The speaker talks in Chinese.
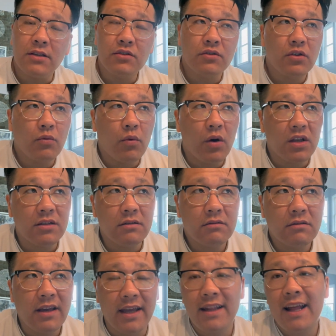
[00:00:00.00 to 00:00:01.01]
就是我
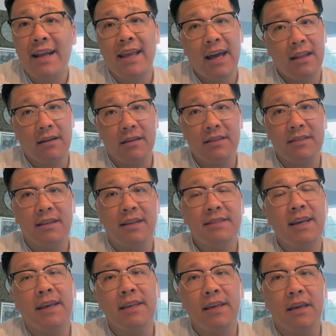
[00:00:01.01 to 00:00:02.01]
给大家的一些
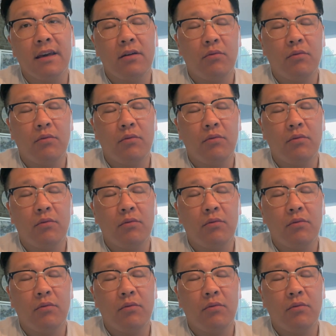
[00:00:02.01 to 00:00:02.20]
建议。